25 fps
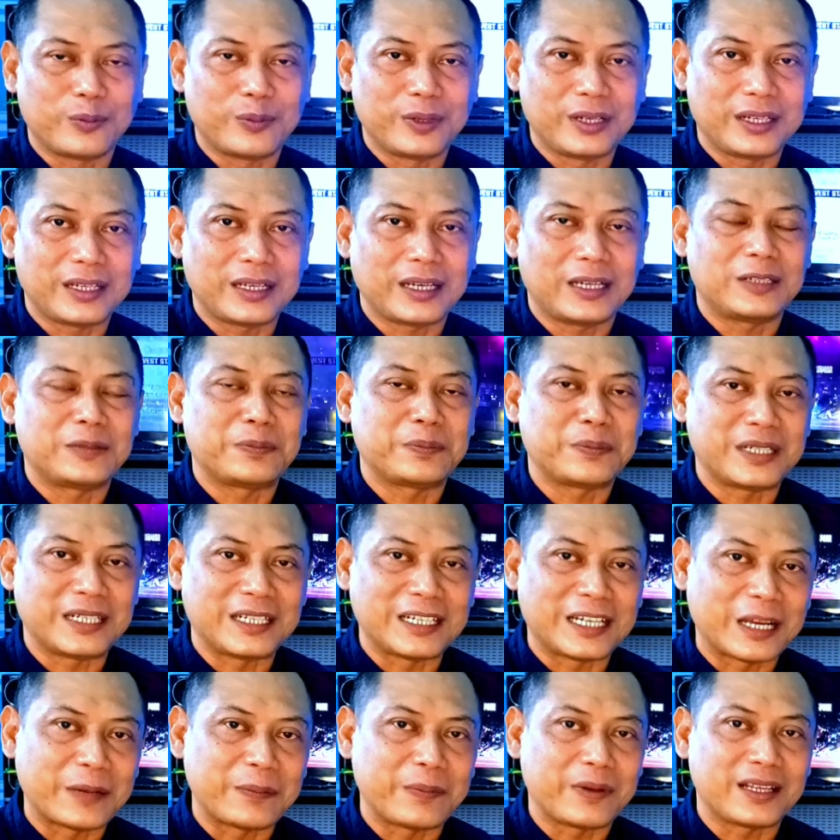memberikan
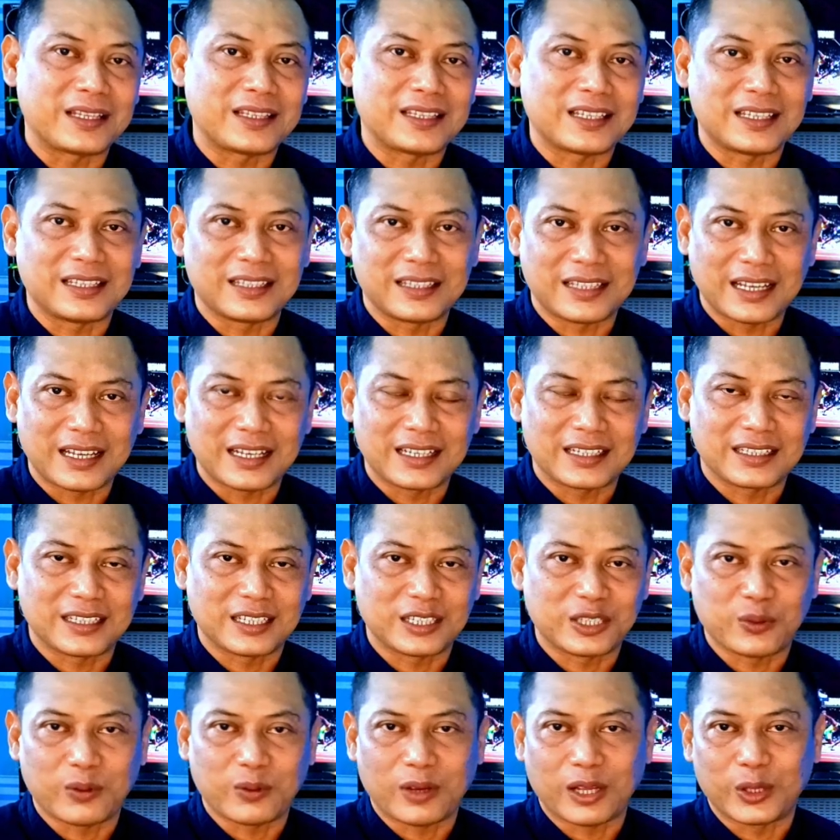pendapat tentang
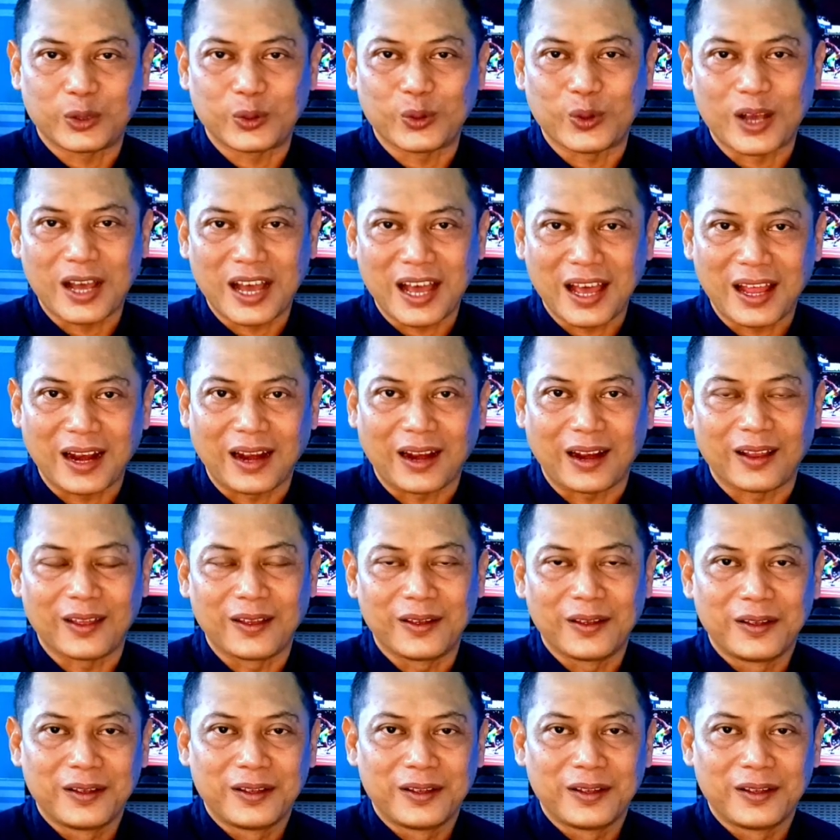sesuatu hal.